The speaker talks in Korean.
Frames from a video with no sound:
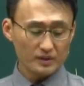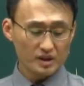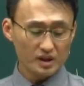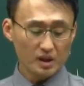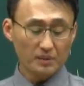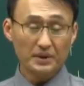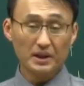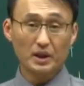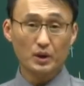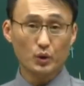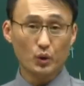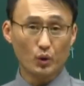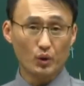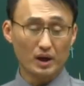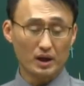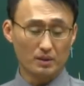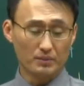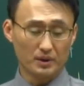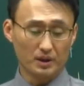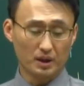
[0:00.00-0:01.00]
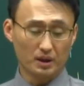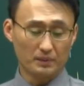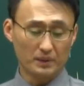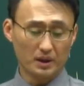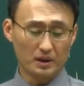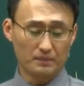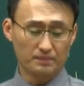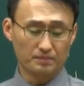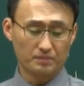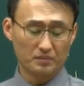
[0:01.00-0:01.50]
처비때 효과는
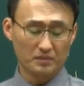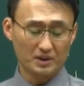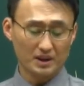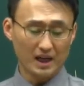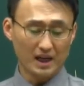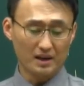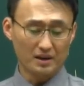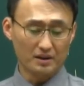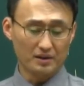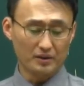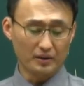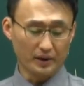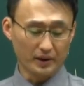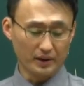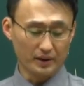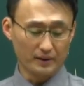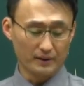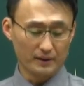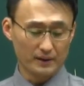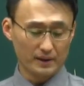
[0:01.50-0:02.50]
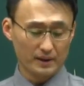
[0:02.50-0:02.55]
뭐냐면 뭐 다 아는 거예요.